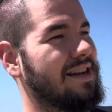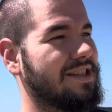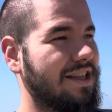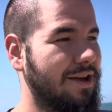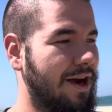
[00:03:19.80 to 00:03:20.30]

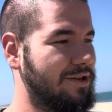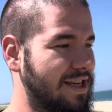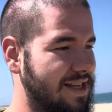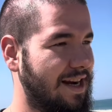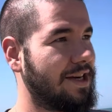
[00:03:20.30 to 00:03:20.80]
já tem uma
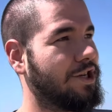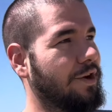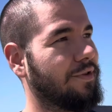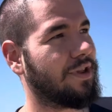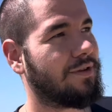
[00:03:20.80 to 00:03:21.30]
audiência
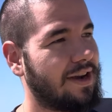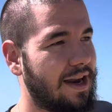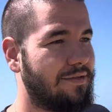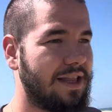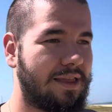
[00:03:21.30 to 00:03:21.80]
cativa. O
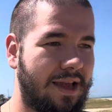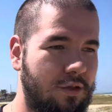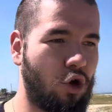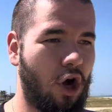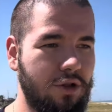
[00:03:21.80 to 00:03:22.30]
cara vai ter que
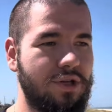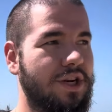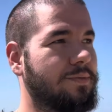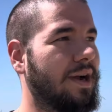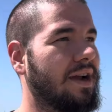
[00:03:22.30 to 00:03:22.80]
todo dia
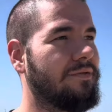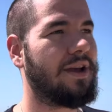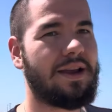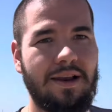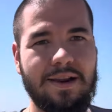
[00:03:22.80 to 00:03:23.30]
de manhã ver
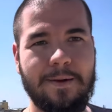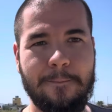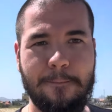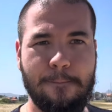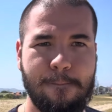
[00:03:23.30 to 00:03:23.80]
aquilo ali.
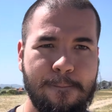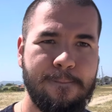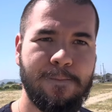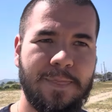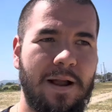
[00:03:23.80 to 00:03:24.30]

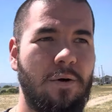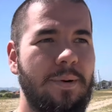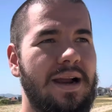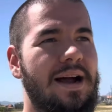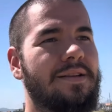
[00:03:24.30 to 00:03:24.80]

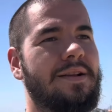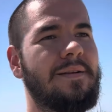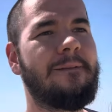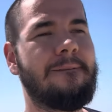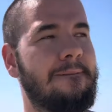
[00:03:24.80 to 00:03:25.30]
Complicado, né?
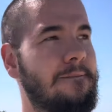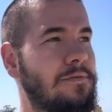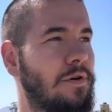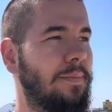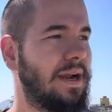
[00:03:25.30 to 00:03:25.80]

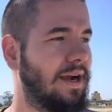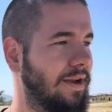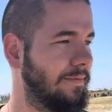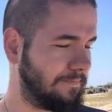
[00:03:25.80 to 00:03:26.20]
Complicado.